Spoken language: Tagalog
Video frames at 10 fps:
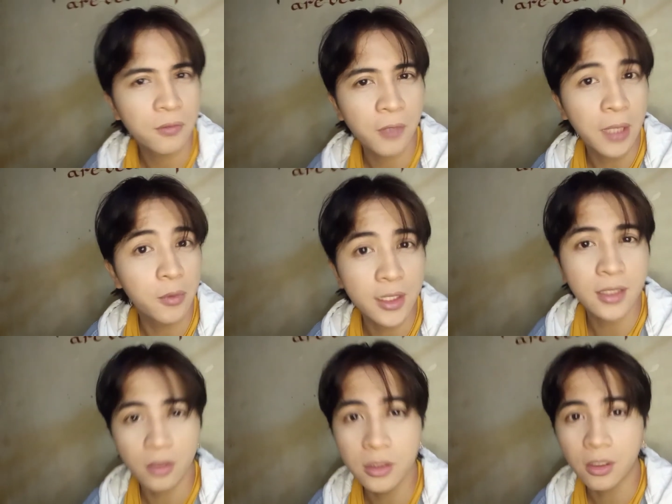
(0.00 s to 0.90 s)
5 years
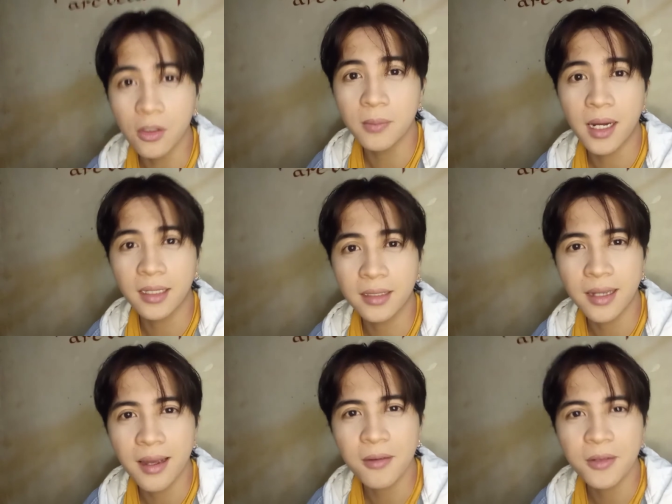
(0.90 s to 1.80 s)
old ako kumakanta na.